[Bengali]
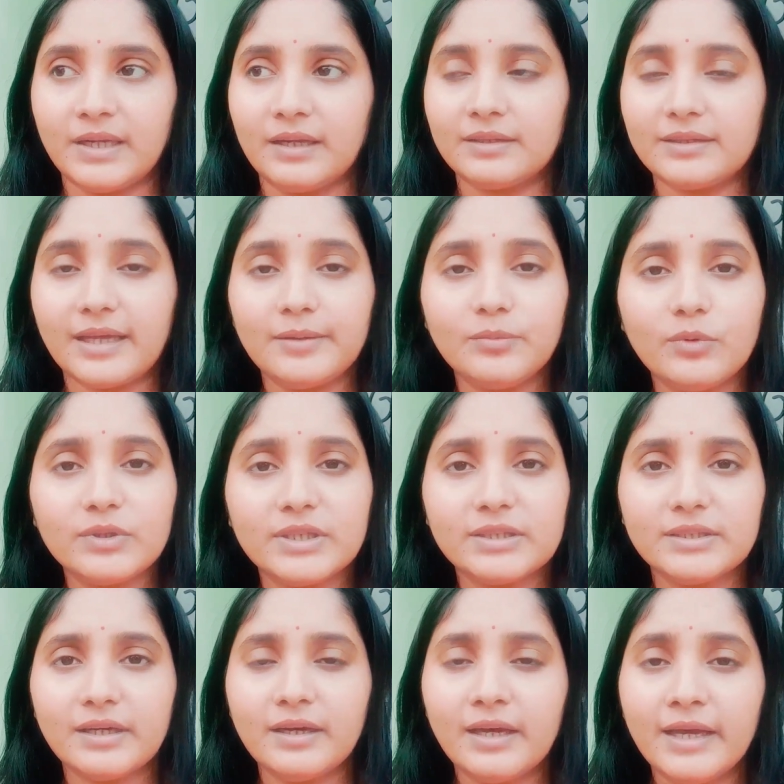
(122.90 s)
না তাই বলছি
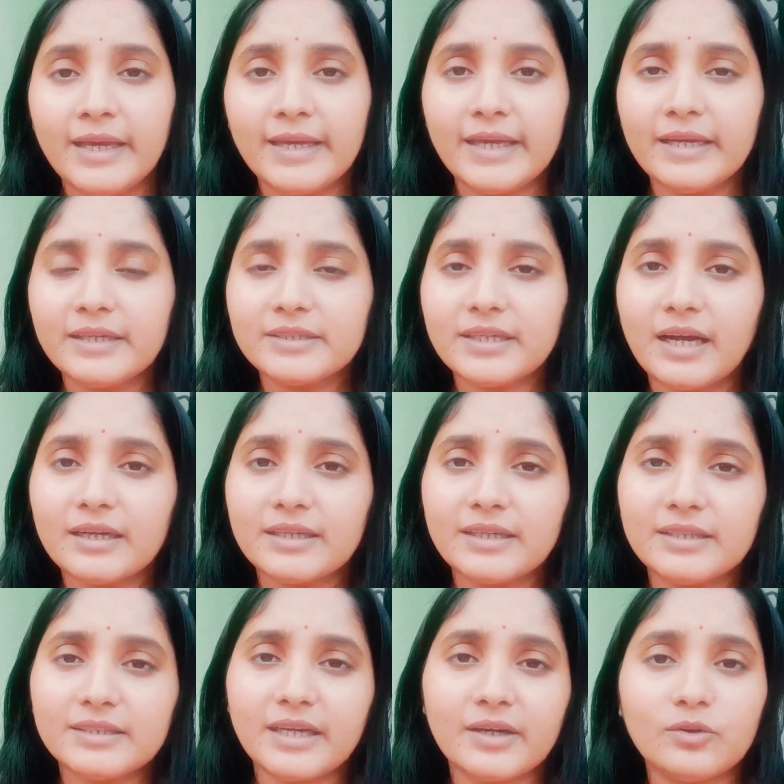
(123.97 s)
যে হিংসা
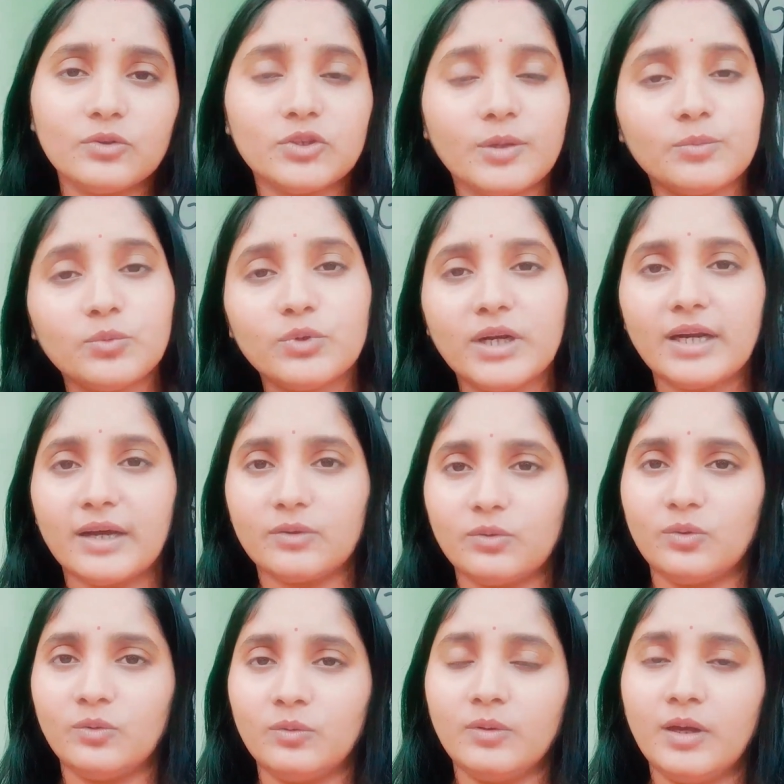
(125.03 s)
টিংসা এগুলো সব দূরে
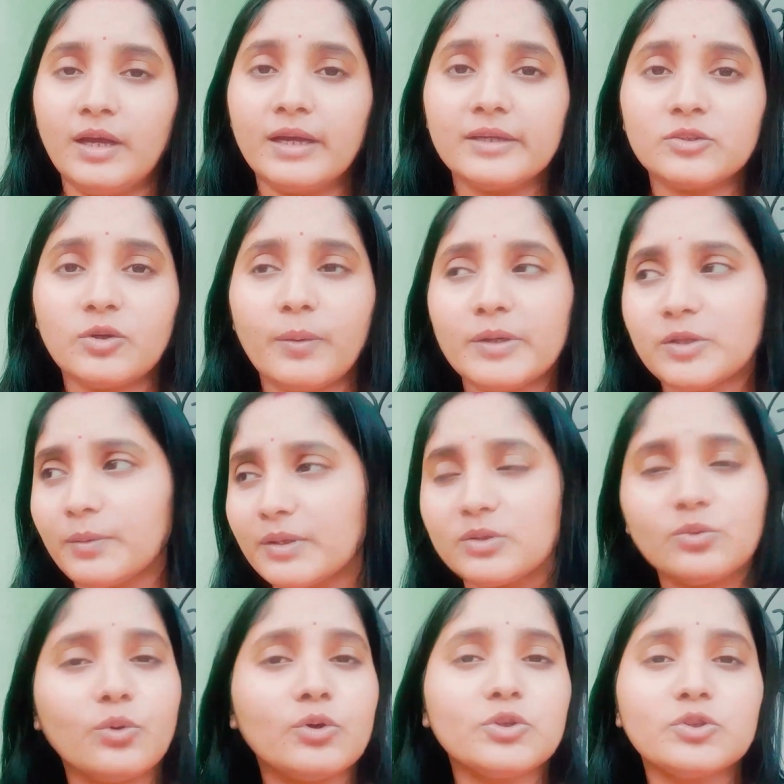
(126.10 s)
রাখো সবাই সবার
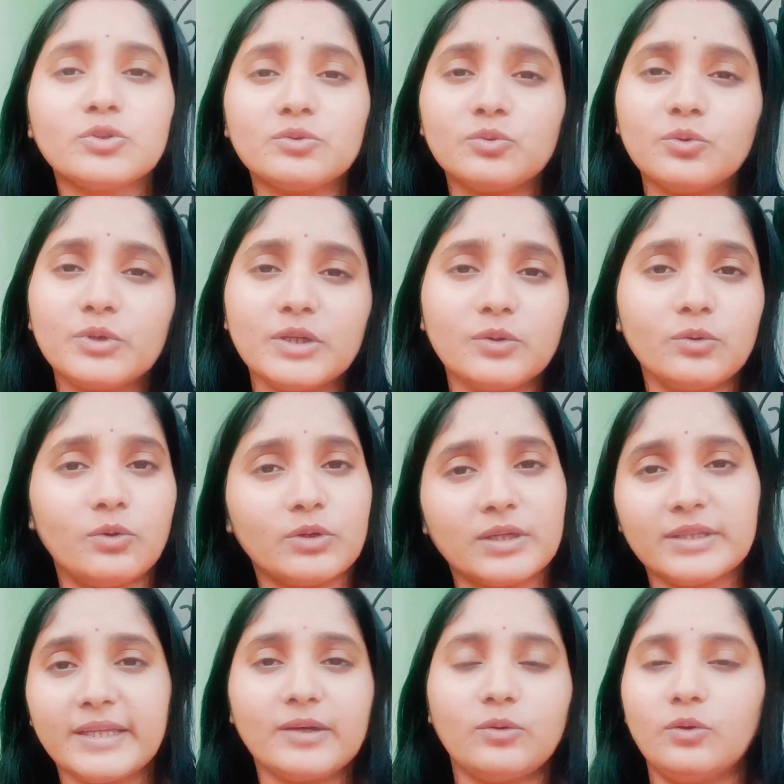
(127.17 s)
দোষ ত্রুটিগুলোকে
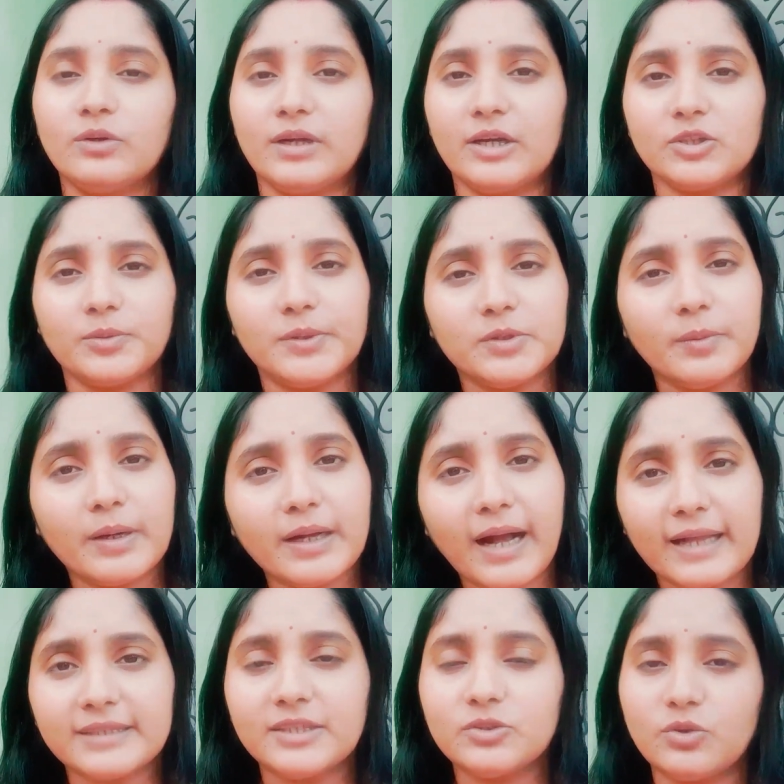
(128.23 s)
দেখো না সবাই সবার
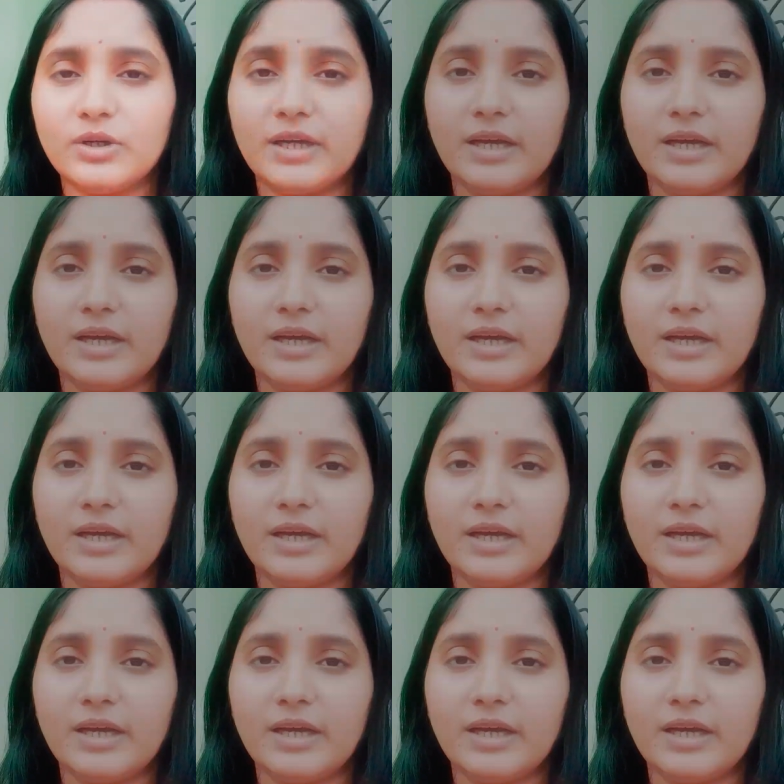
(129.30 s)
কাছে চলে